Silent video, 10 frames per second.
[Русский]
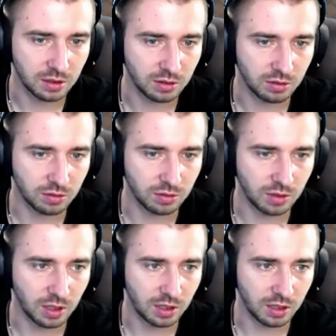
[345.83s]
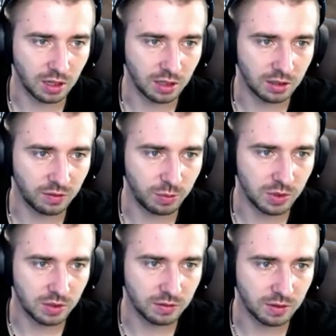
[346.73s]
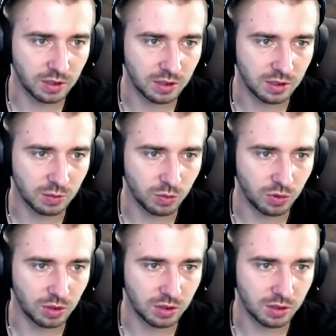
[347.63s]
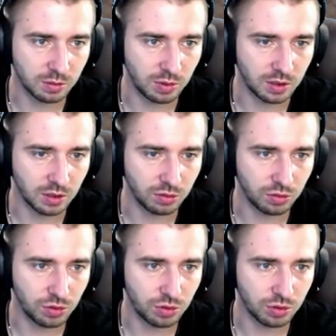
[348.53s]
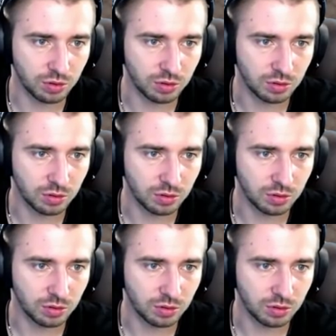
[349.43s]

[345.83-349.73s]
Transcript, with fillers: Он как-то вписывается, смотрится, блин, а тут что?